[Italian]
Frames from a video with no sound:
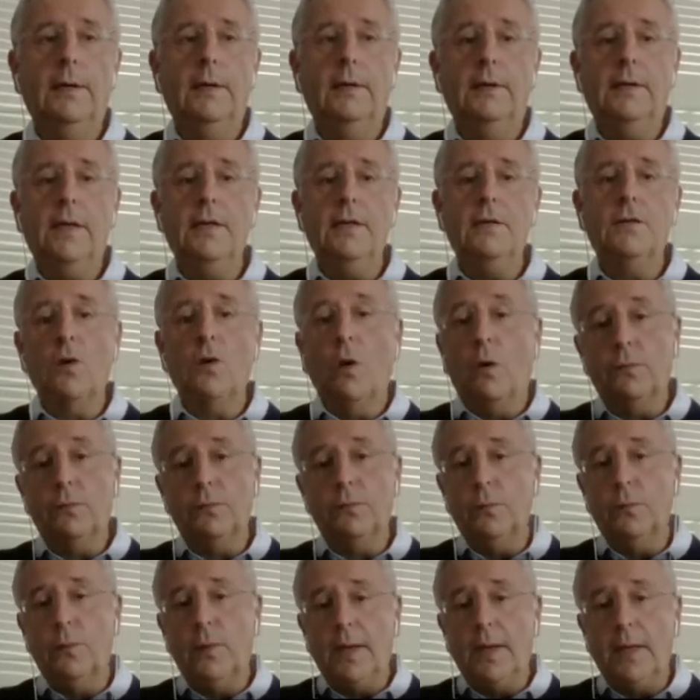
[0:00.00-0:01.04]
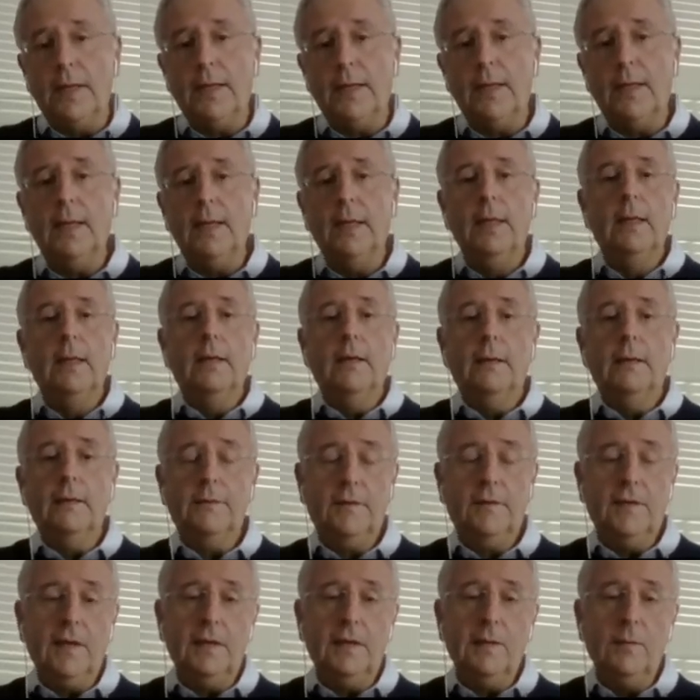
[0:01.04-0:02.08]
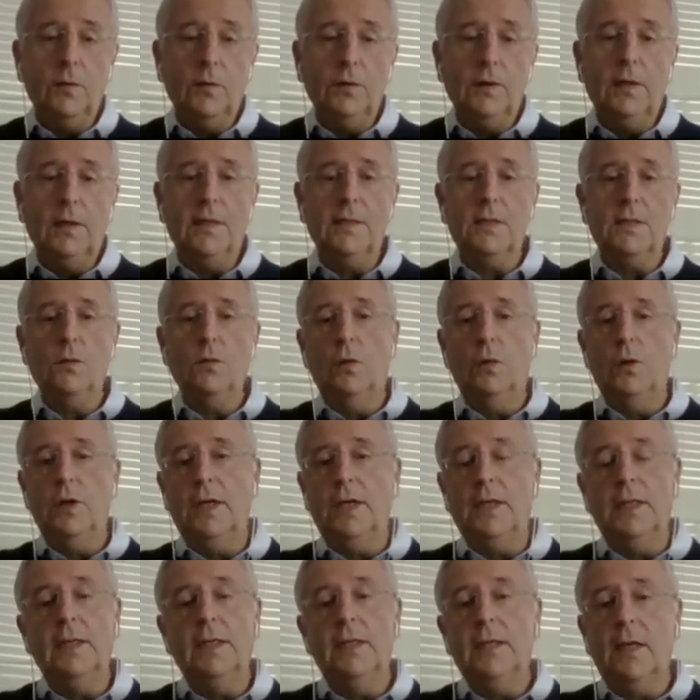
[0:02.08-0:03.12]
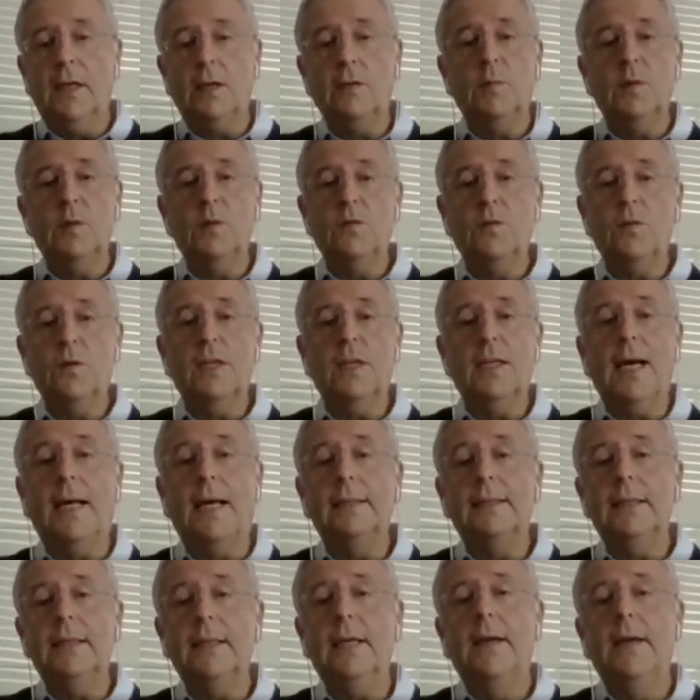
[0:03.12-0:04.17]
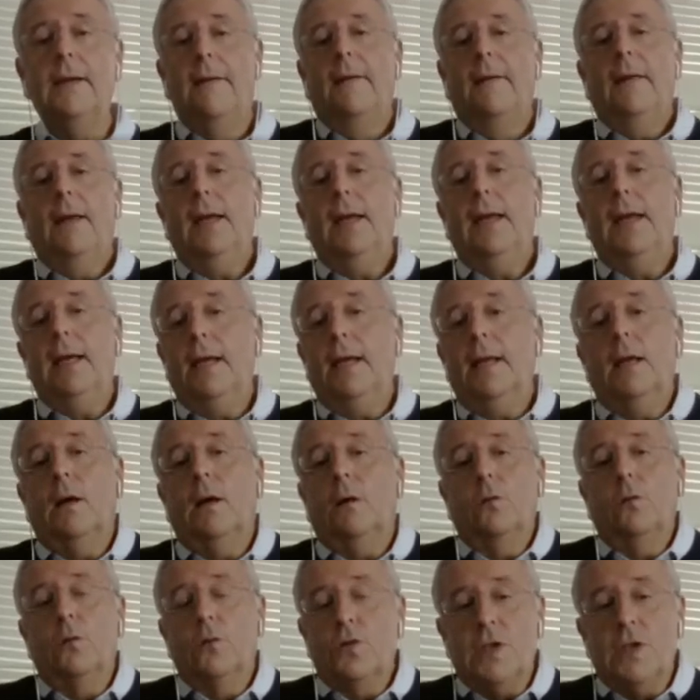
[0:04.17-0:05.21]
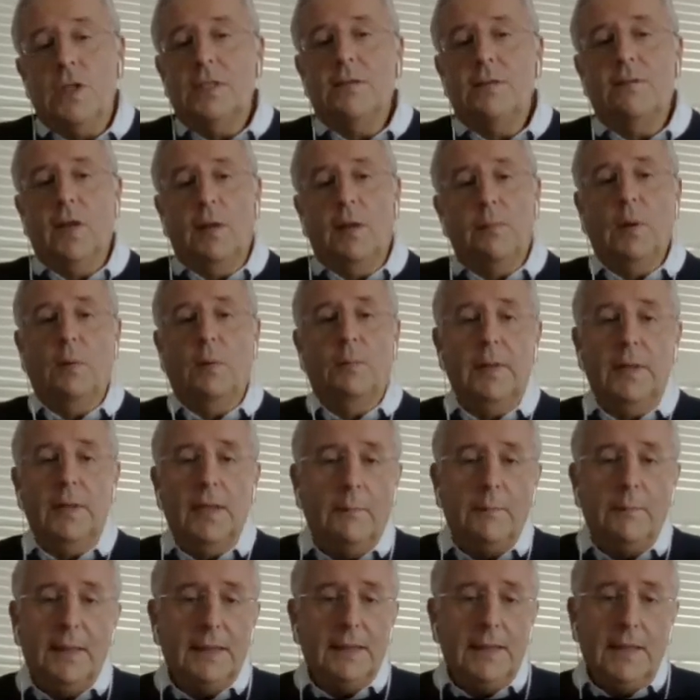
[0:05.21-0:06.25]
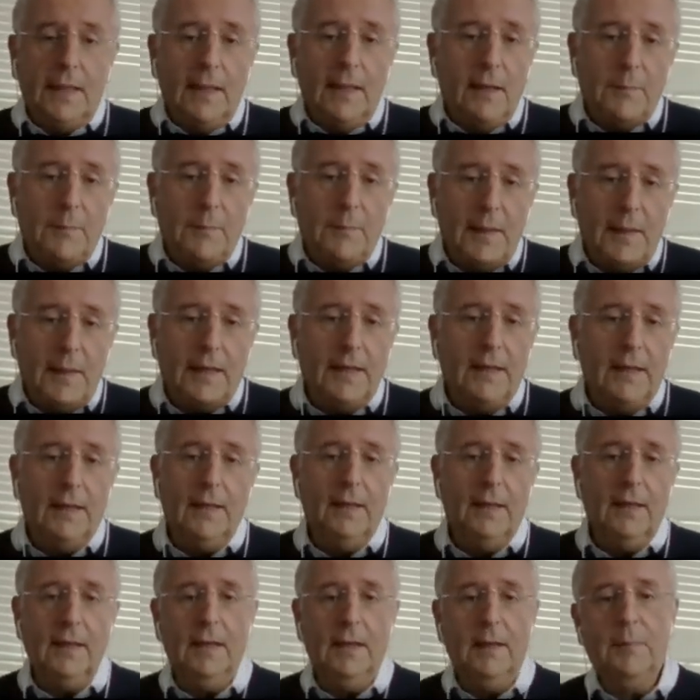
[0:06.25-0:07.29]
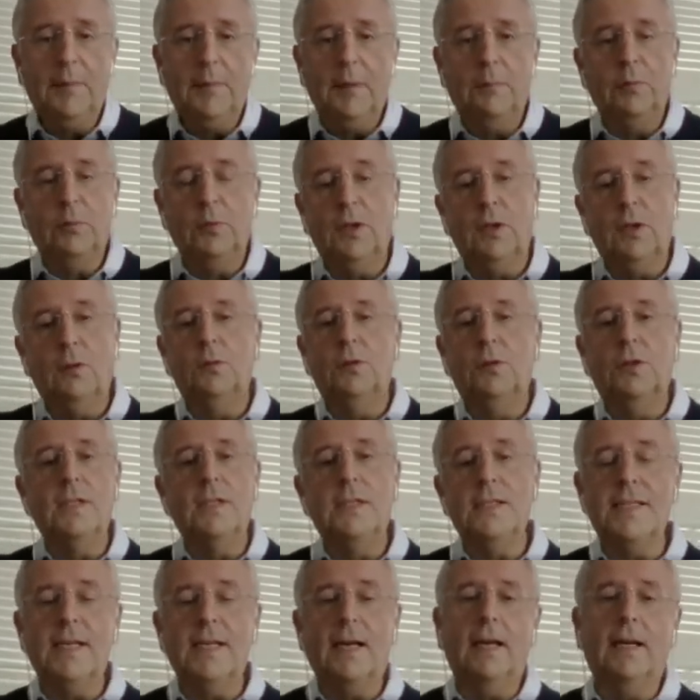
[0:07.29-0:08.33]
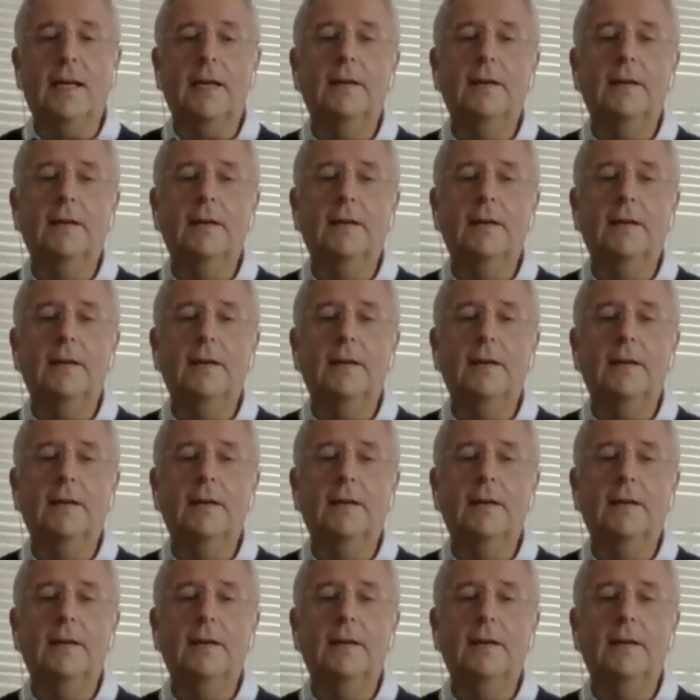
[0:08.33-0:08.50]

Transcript: dei software, sia di modellazione che di trasmissione dati e la conoscenza vera e propria della materia per, eh, per poterla utilizzare.